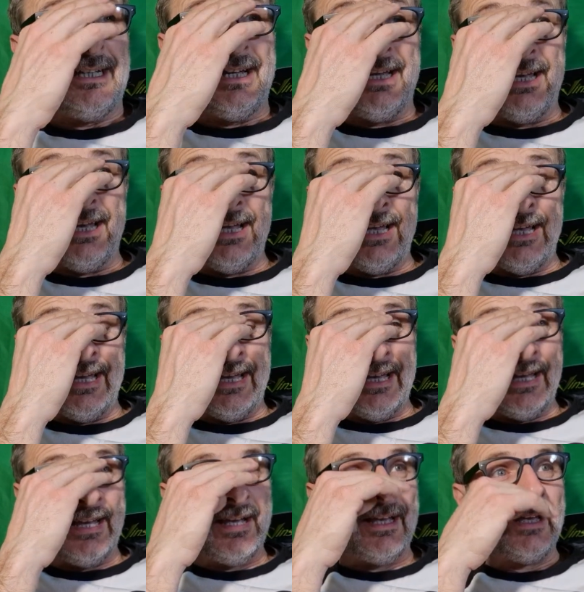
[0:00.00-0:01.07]

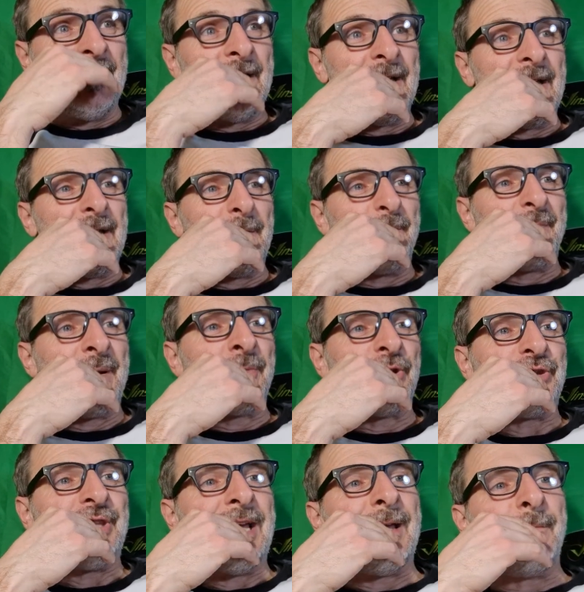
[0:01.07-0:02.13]
Eh,
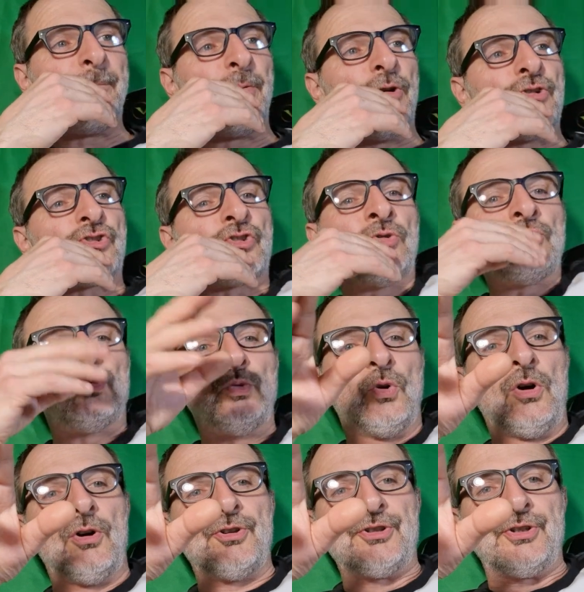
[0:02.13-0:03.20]
primo tempo
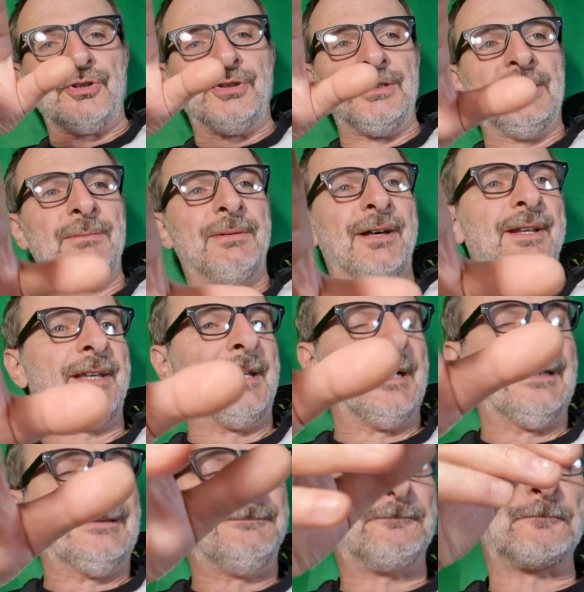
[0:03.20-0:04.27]
sontuoso di Di
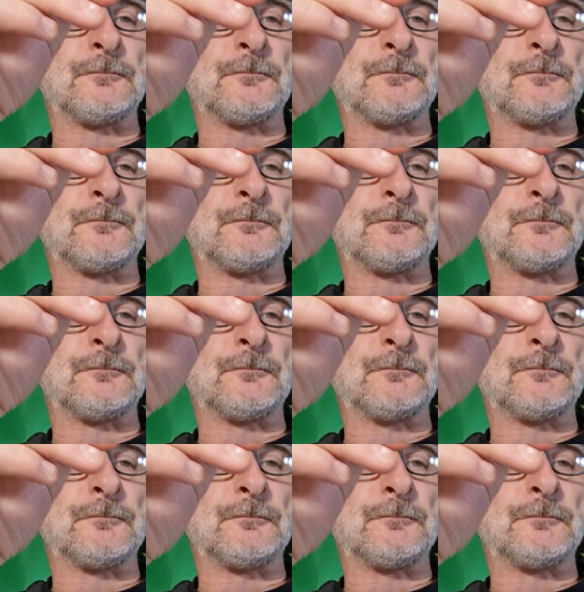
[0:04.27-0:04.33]
Maria,